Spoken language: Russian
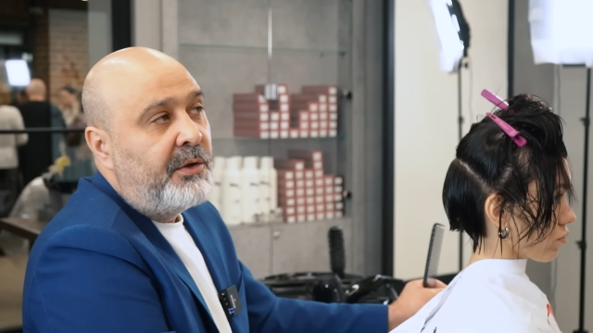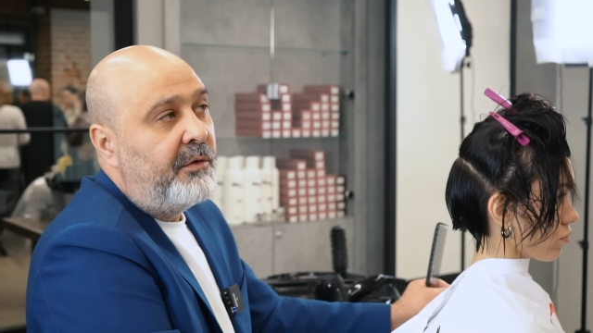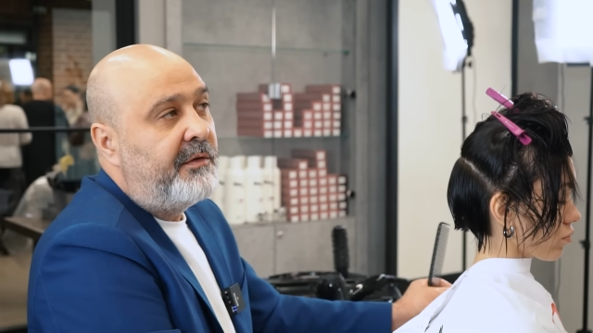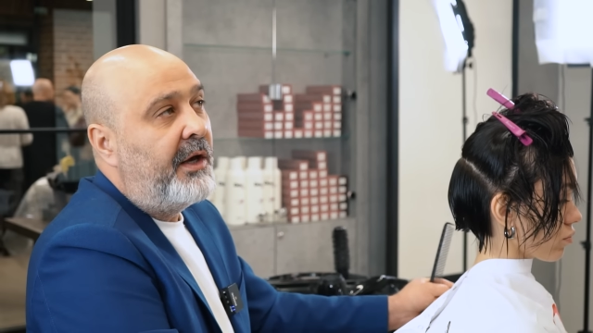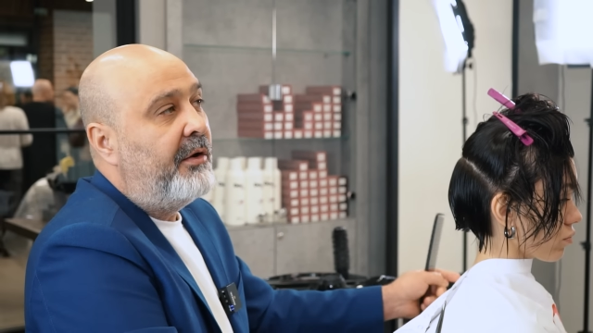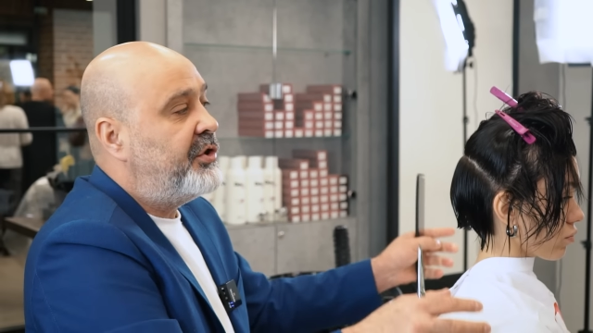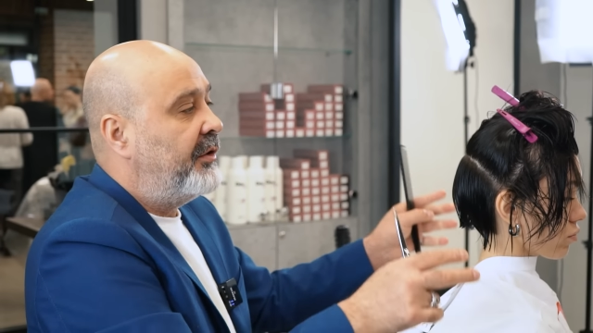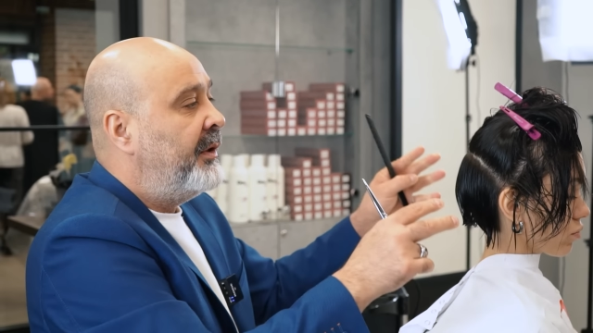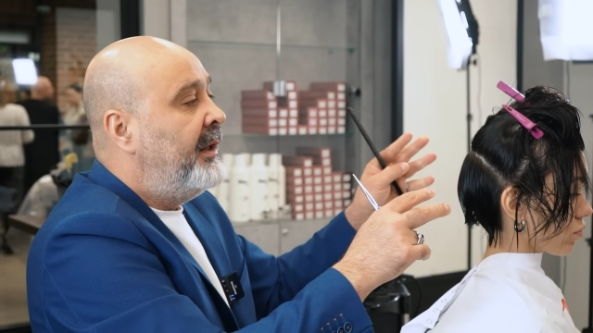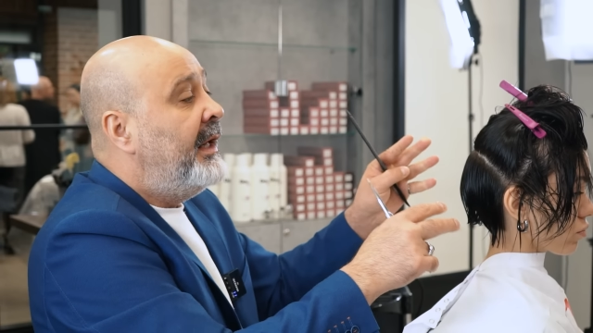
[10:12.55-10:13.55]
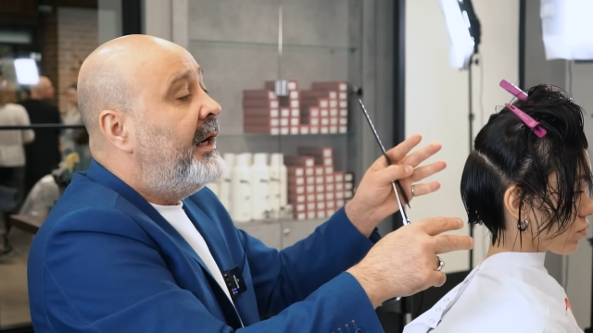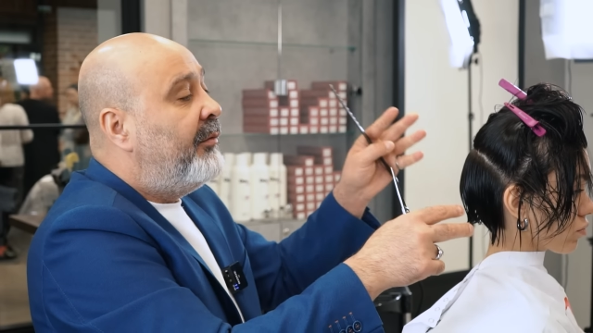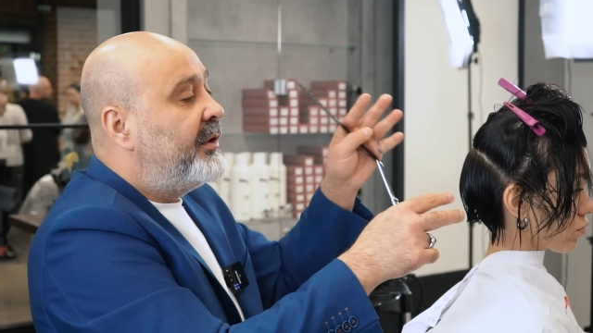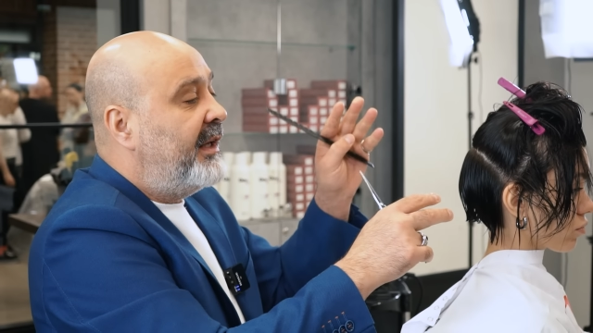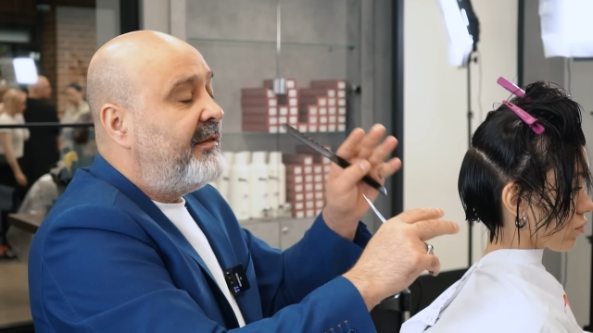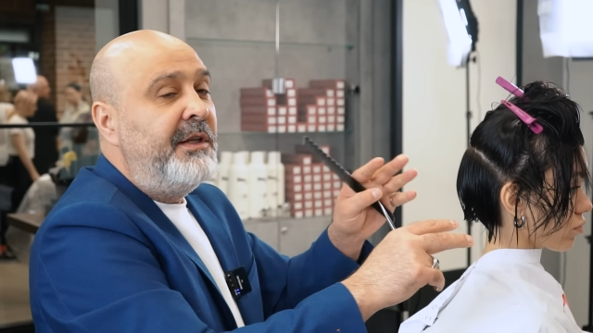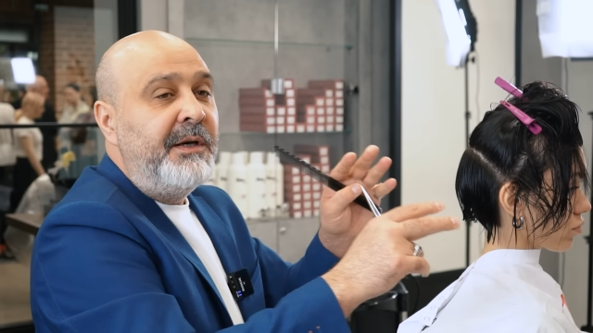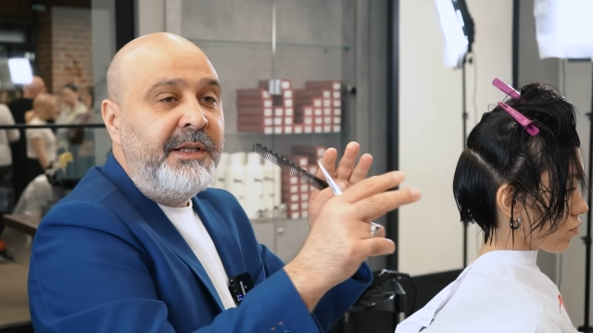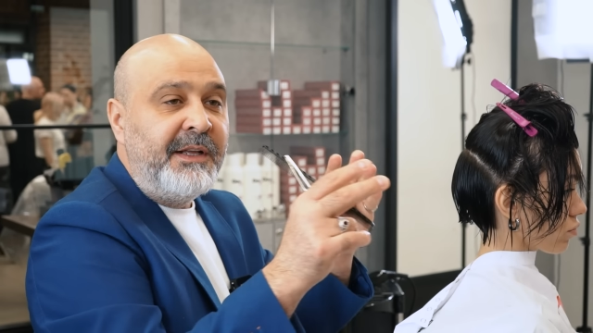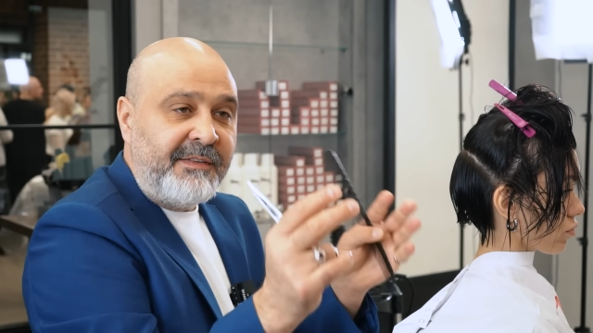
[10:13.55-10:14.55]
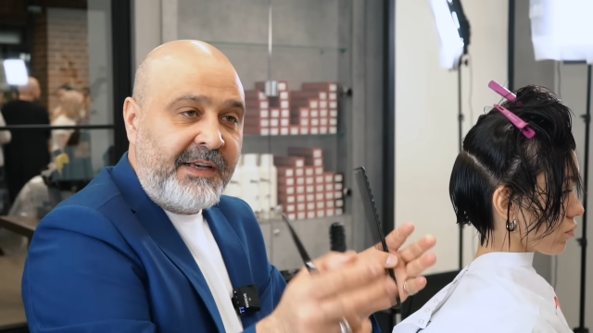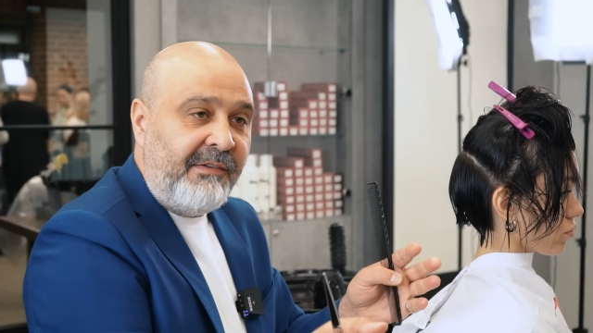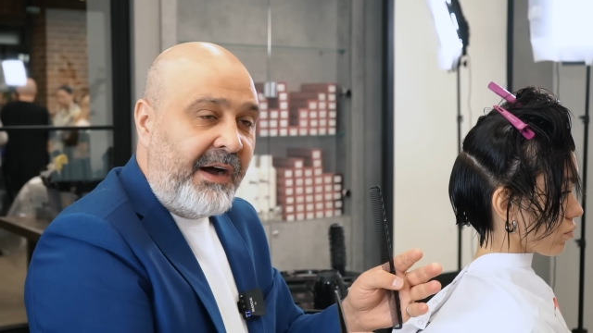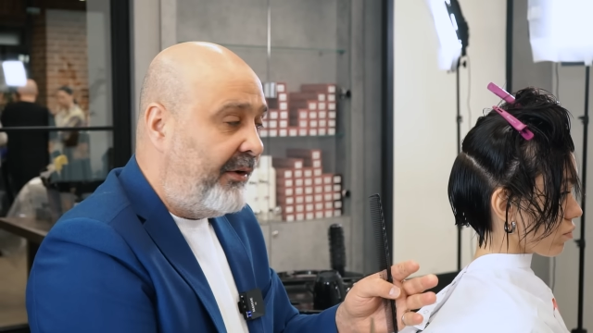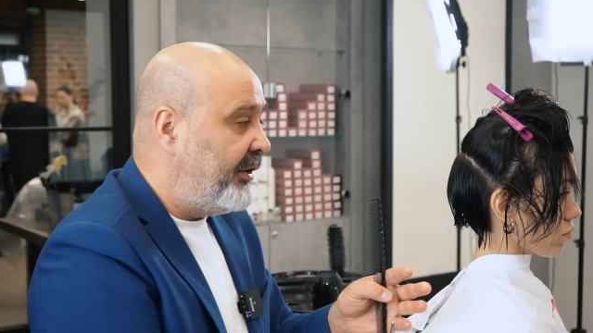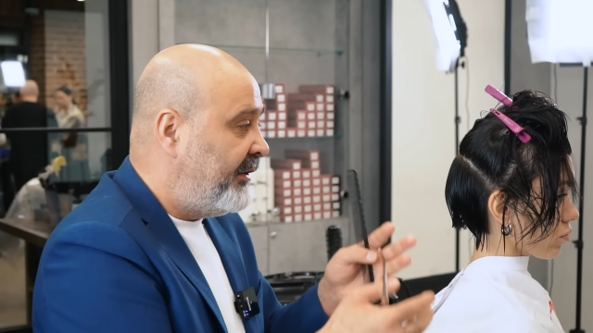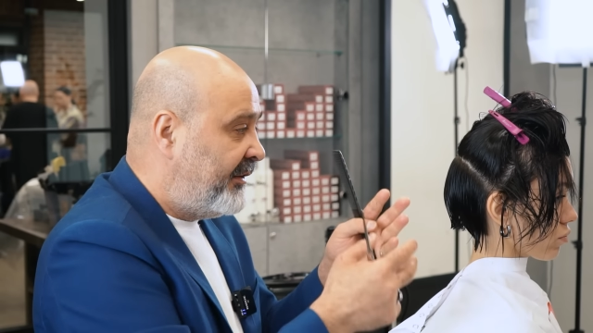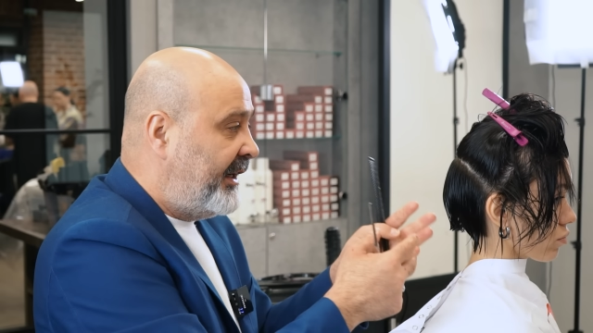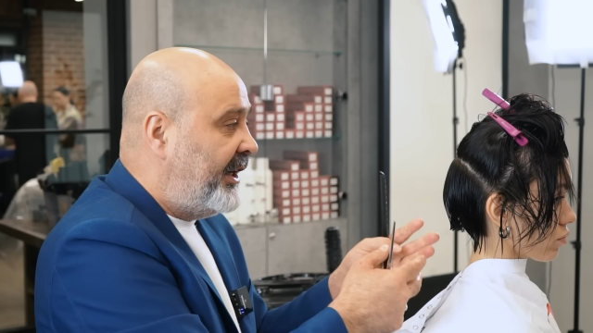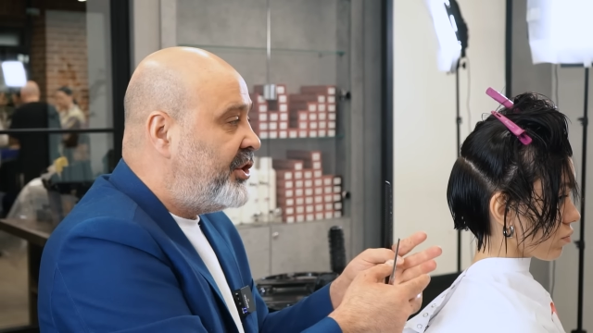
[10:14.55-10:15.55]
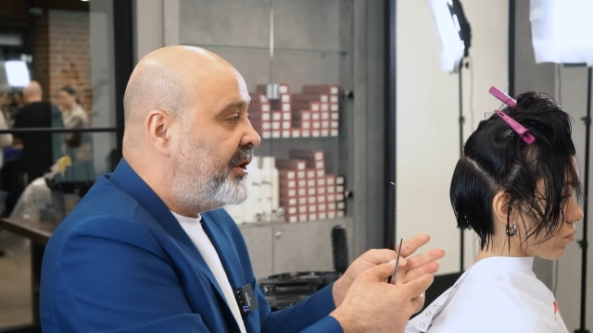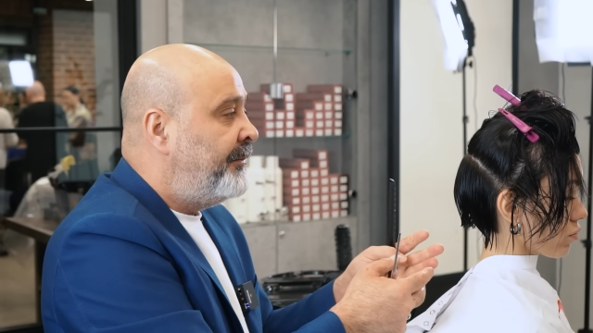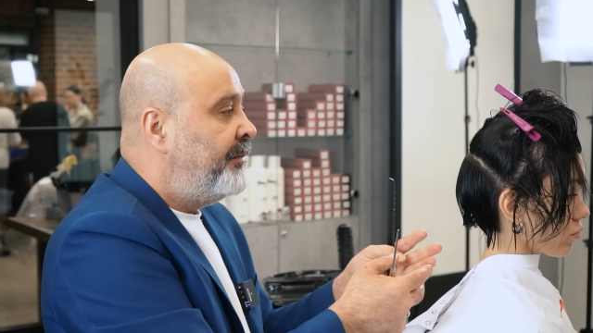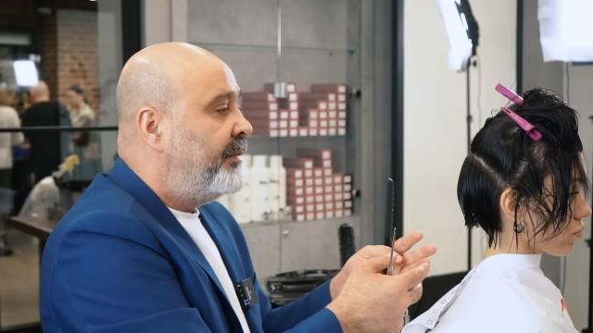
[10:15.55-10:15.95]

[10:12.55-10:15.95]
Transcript: То есть я ее сейчас, вот если не, не разговаривать и стричь,